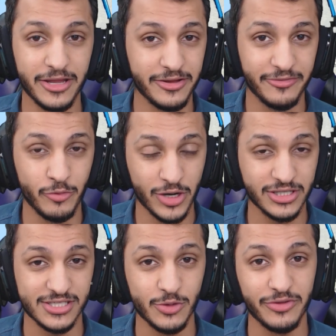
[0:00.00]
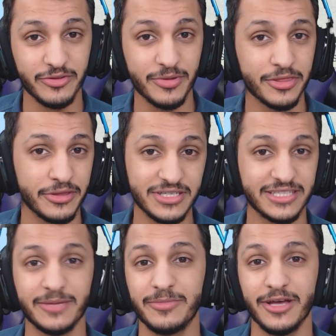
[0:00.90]
اي وقت اسوي فيه بث
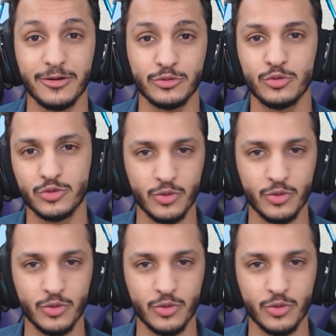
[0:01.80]
يجيك تنبيه على طول